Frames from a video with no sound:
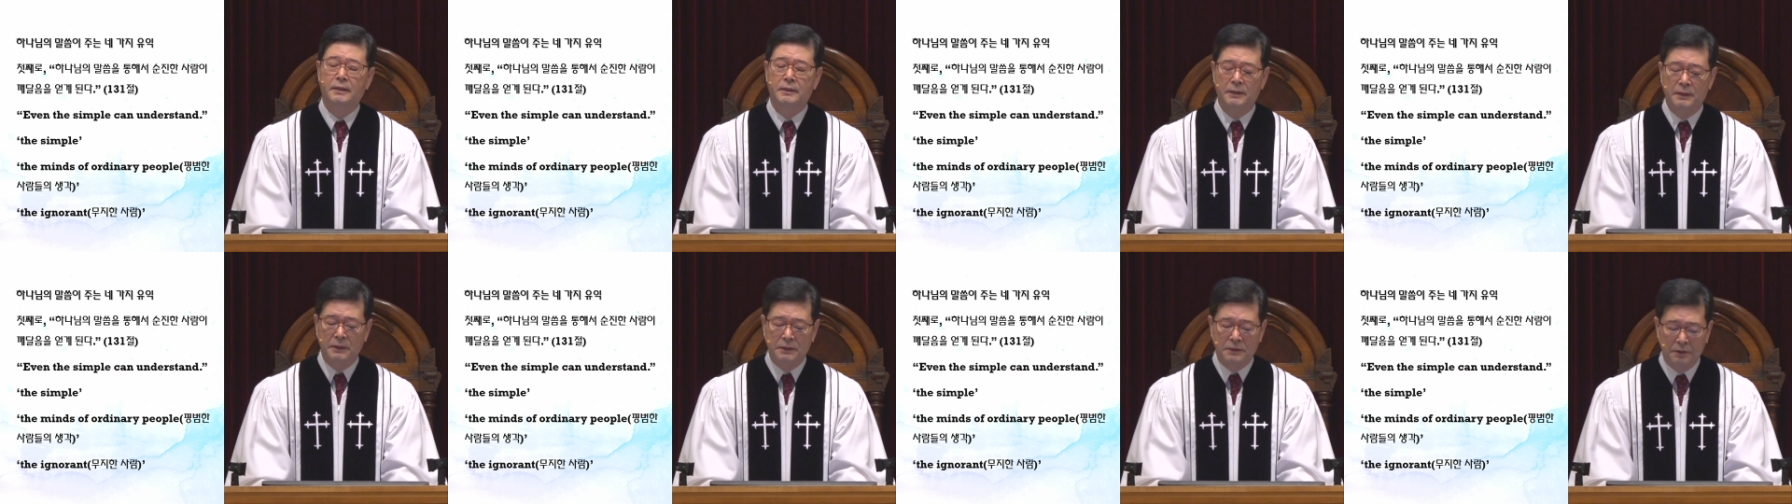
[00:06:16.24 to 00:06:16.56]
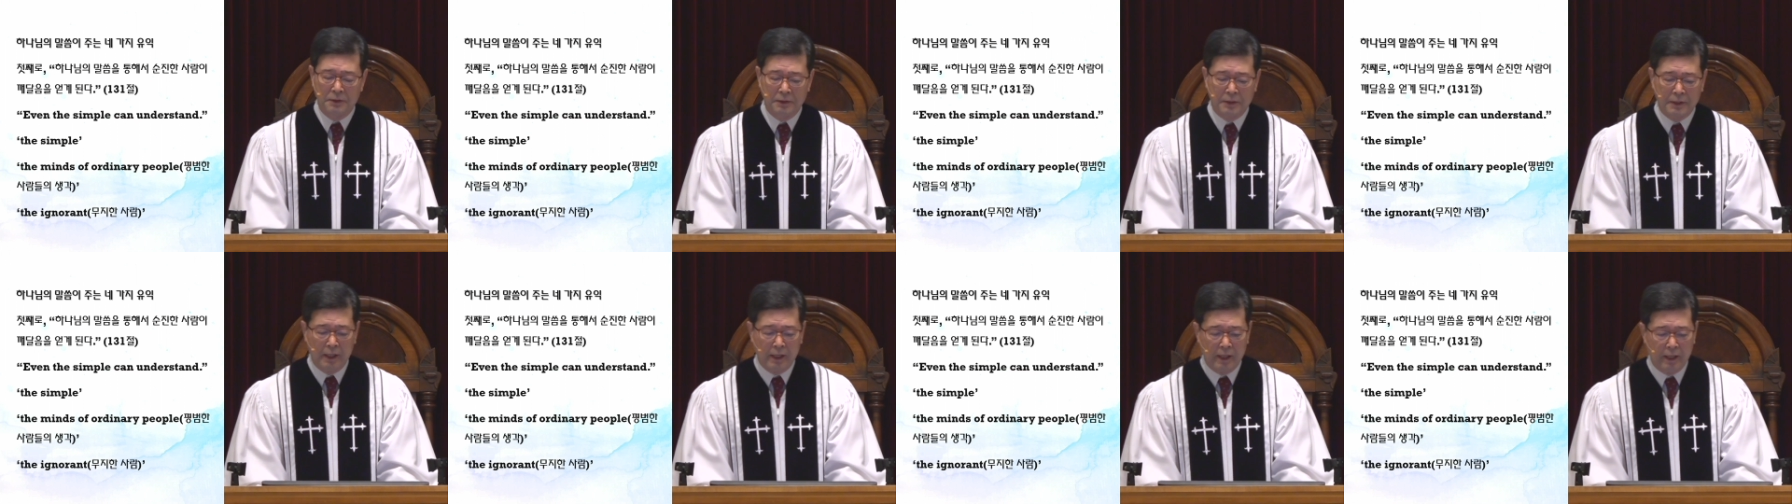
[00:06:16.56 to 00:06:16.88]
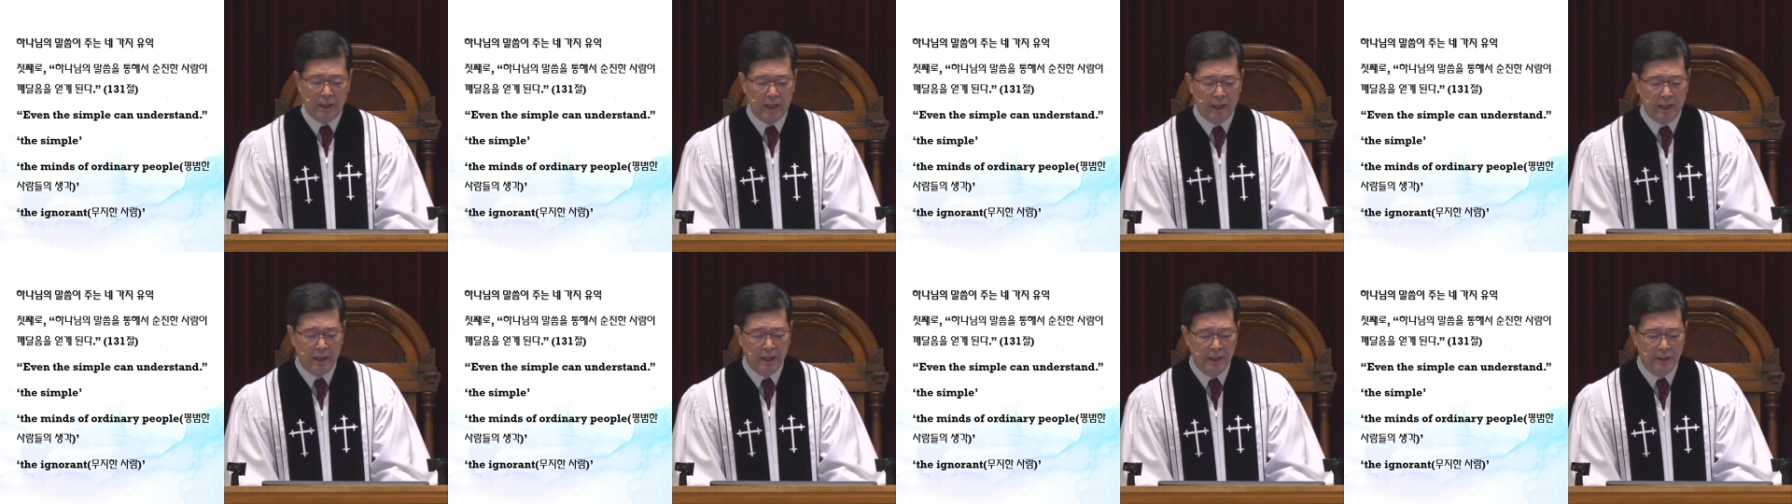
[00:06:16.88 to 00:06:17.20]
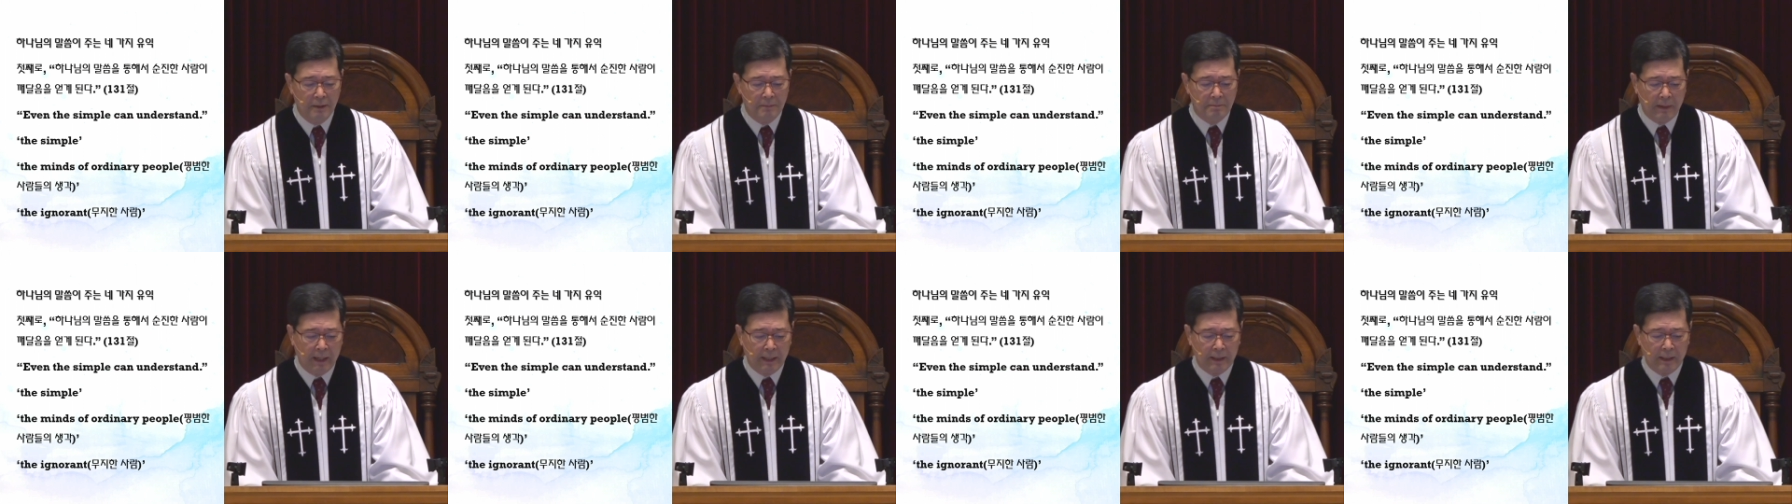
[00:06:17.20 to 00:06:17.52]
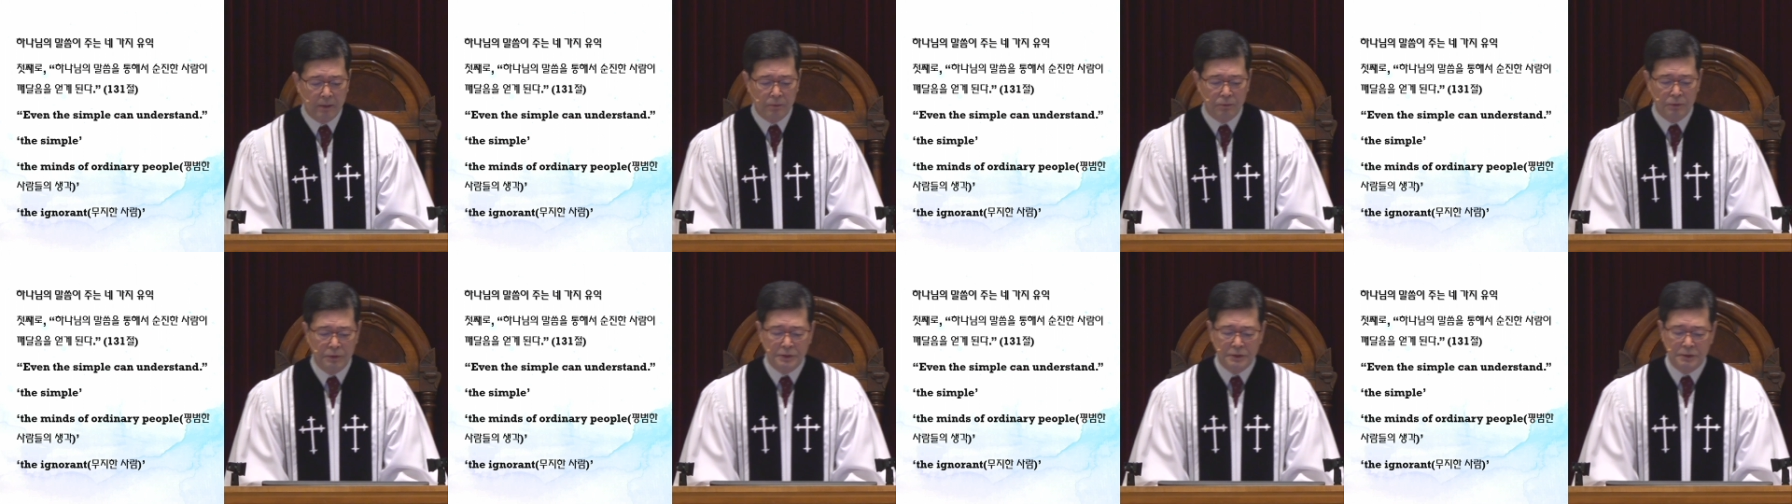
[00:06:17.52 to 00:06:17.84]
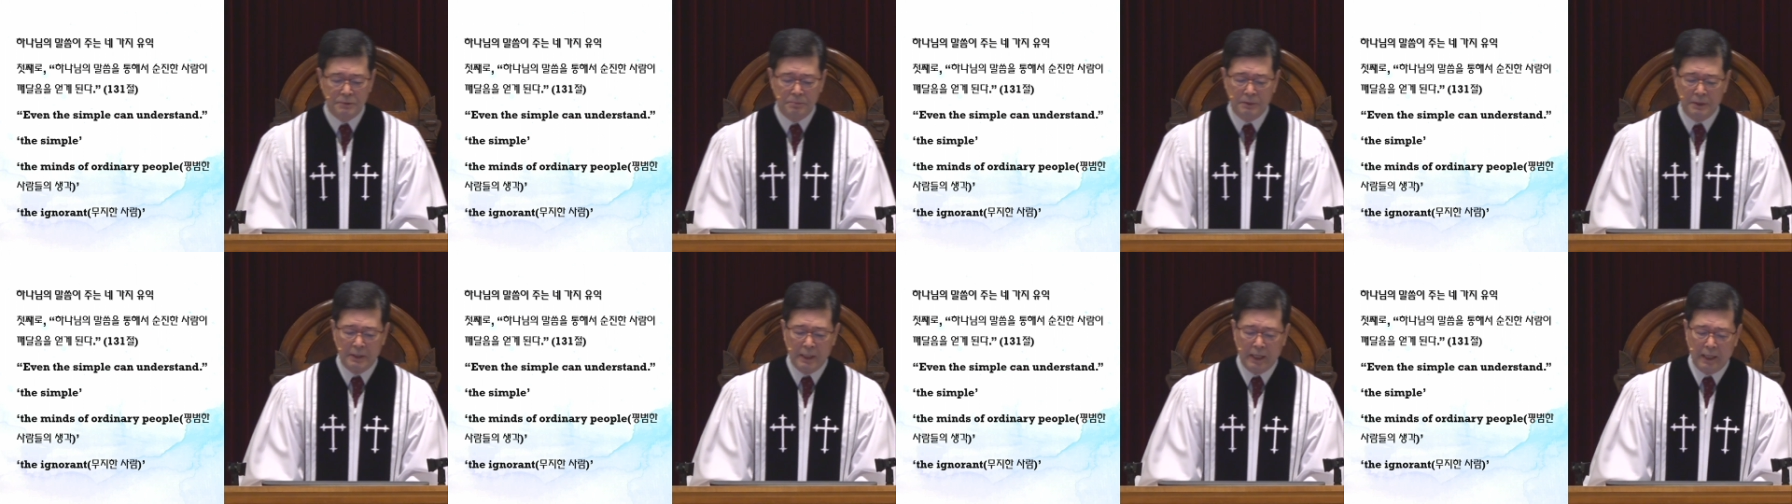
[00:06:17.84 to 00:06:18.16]
그는 그렇게 말하고
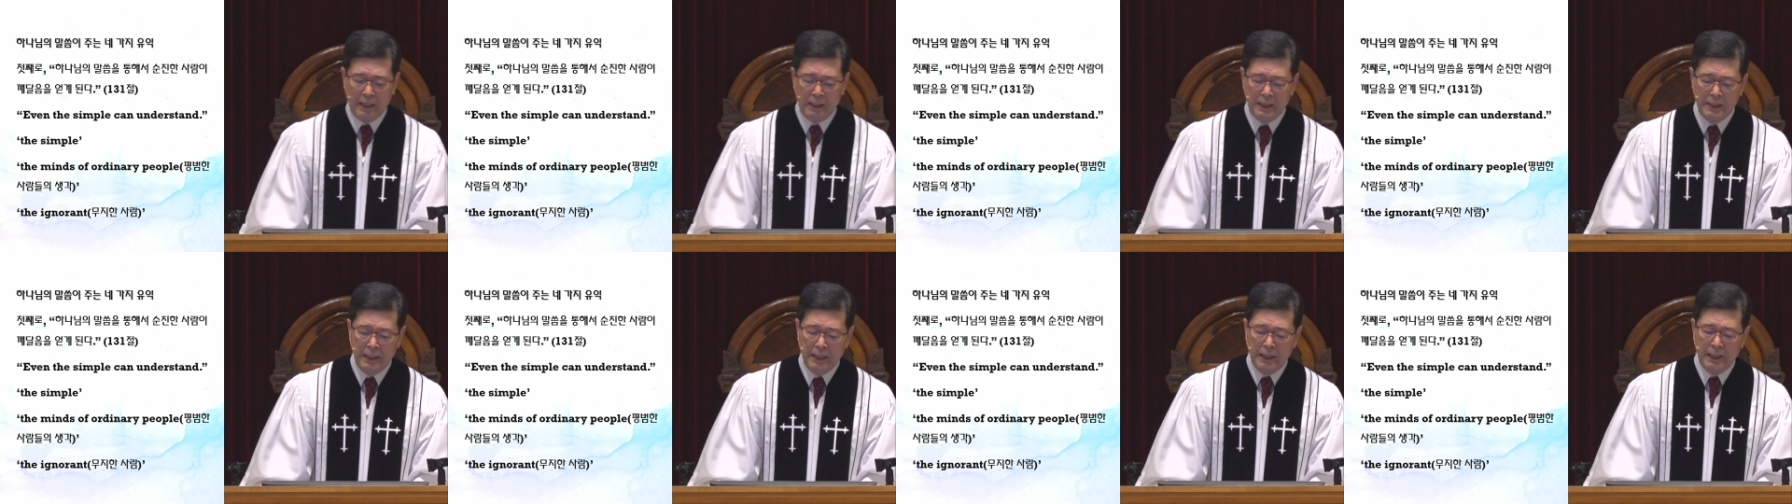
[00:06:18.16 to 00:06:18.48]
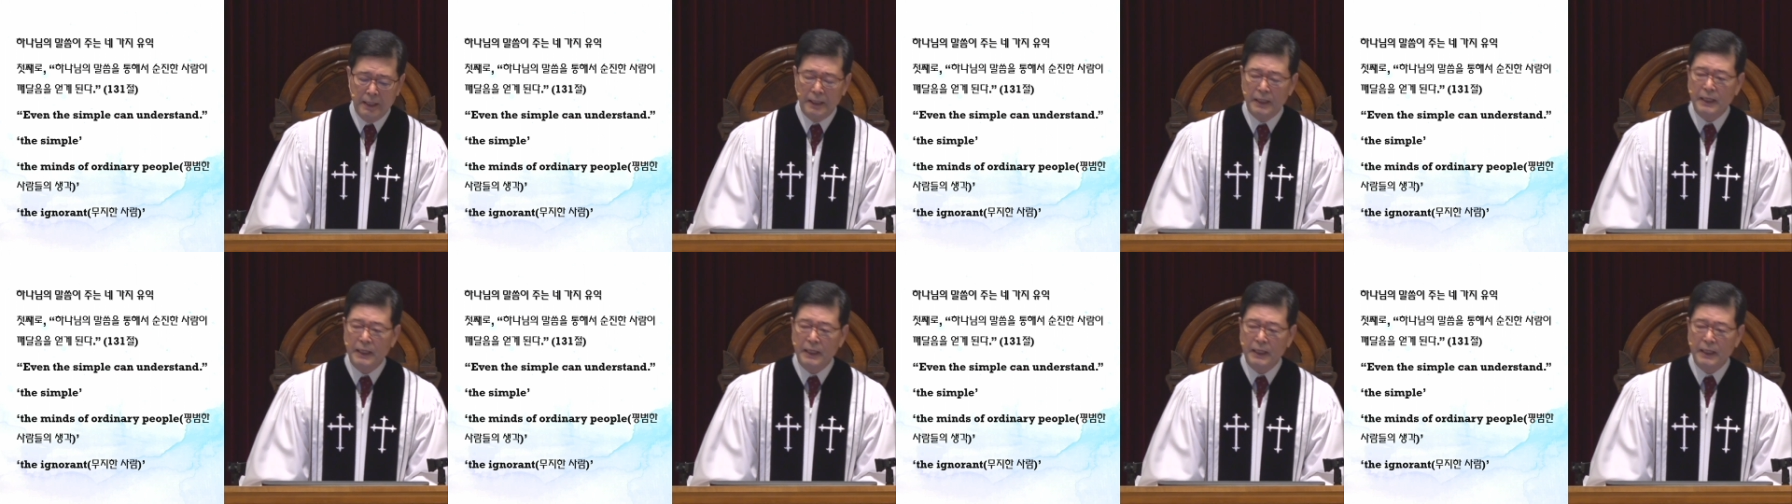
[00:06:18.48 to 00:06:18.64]
있습니다.